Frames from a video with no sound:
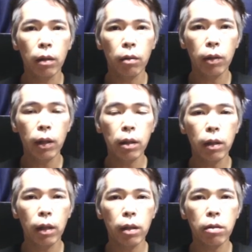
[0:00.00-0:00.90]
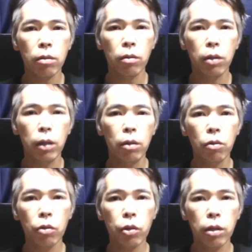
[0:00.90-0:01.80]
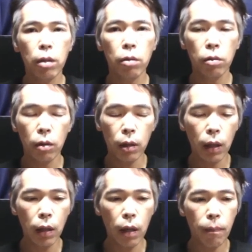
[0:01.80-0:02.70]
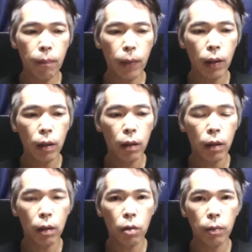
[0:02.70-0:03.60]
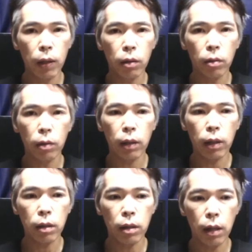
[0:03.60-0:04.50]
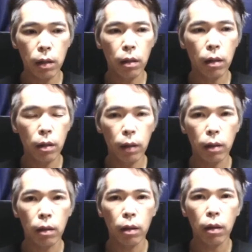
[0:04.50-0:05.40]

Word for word: どなたかその理由を知ってる人いたら、えコメントください。はい。